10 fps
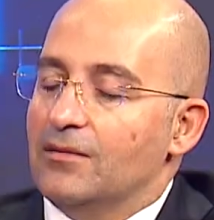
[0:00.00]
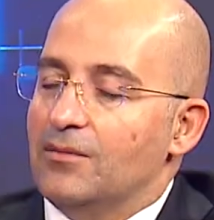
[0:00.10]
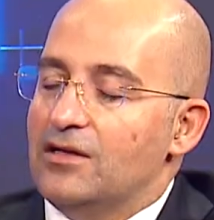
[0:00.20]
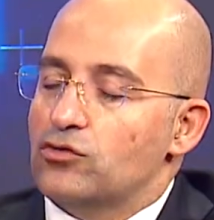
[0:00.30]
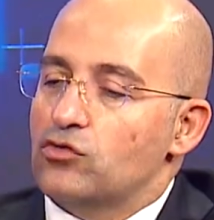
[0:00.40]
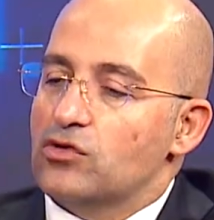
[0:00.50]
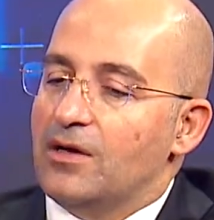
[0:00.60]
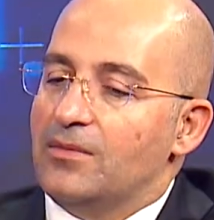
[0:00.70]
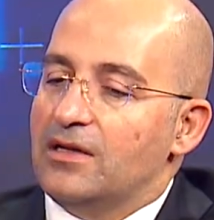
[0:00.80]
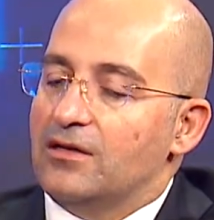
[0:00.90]
menisküs
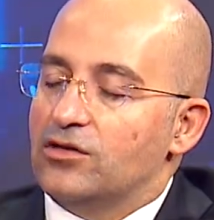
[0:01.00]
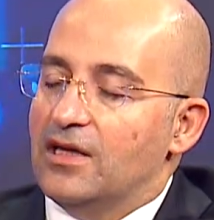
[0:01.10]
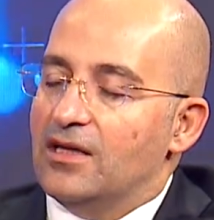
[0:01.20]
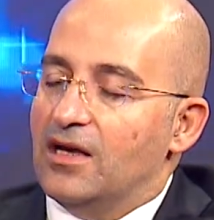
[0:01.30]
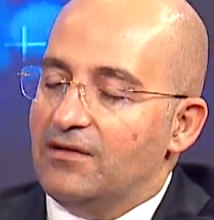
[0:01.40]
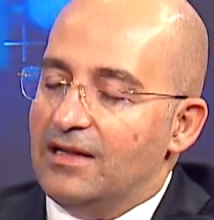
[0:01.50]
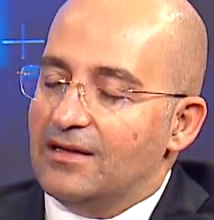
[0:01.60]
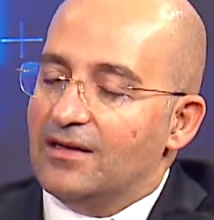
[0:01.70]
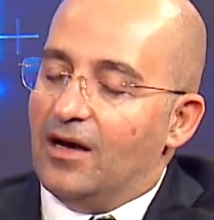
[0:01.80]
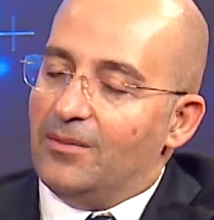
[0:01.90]
ameli,
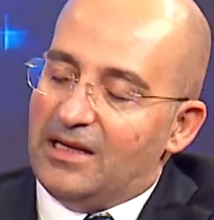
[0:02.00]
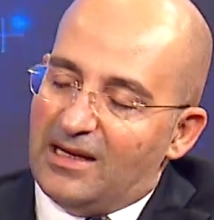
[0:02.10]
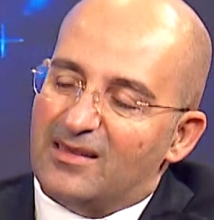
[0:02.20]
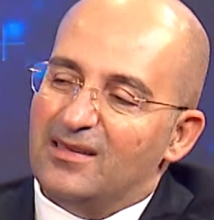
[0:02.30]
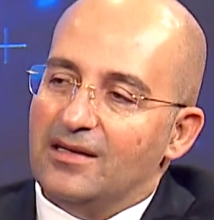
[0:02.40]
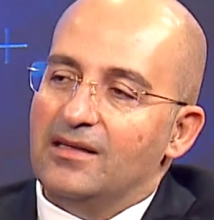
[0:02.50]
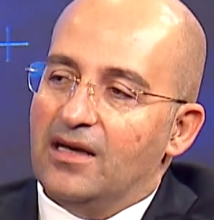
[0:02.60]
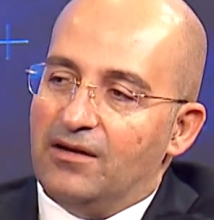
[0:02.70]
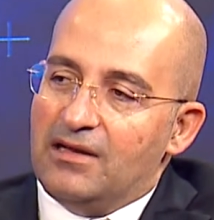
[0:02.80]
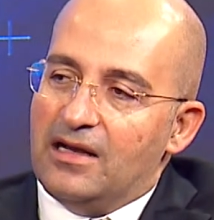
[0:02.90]
tedavilerinde ameliyatlı
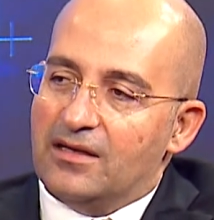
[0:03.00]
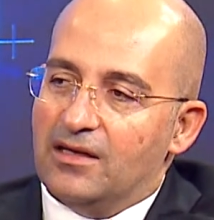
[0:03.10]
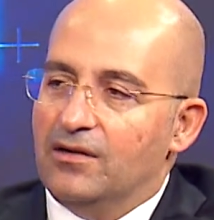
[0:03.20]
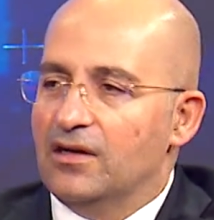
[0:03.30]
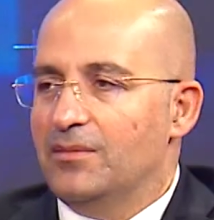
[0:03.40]
tedaviler de var,